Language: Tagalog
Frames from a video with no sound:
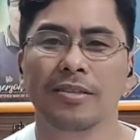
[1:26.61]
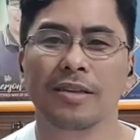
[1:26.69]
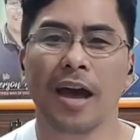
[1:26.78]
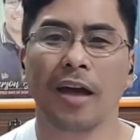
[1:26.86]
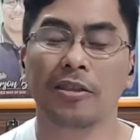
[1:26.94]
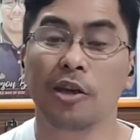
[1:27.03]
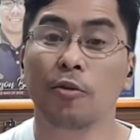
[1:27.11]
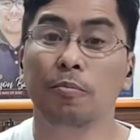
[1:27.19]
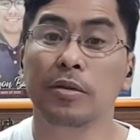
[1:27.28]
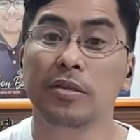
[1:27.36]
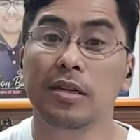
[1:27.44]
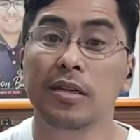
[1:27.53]
sa ating
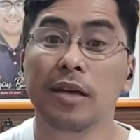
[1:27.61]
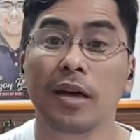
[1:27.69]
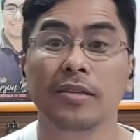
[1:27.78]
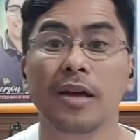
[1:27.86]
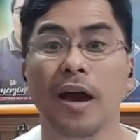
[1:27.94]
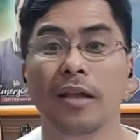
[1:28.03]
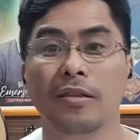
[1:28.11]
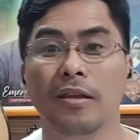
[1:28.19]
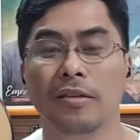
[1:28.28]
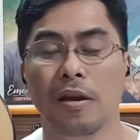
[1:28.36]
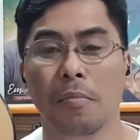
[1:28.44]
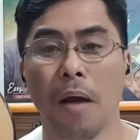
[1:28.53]
opisina, sa
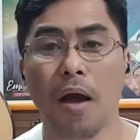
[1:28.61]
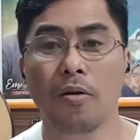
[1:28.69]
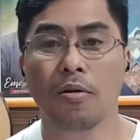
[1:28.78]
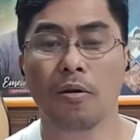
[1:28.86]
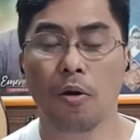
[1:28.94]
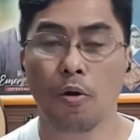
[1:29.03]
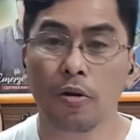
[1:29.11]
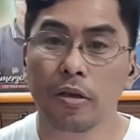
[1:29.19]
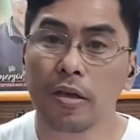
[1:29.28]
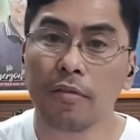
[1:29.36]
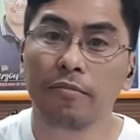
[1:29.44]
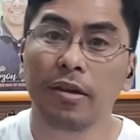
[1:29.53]
ating trabaho, or
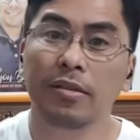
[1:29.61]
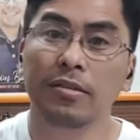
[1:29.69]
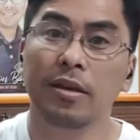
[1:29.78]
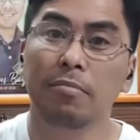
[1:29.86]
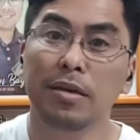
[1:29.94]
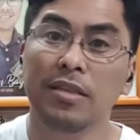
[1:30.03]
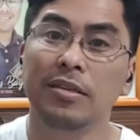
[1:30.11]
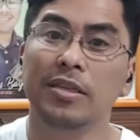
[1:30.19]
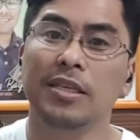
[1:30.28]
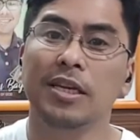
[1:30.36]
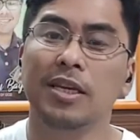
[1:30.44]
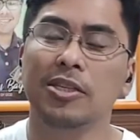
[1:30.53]
even sa
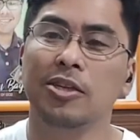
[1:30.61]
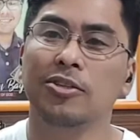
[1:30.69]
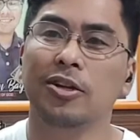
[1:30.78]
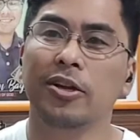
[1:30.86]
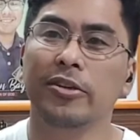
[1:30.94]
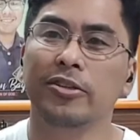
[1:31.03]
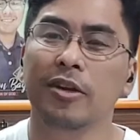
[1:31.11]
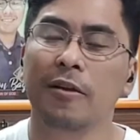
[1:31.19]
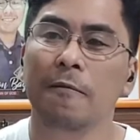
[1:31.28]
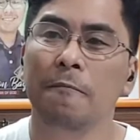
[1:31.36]
ministry, sa church,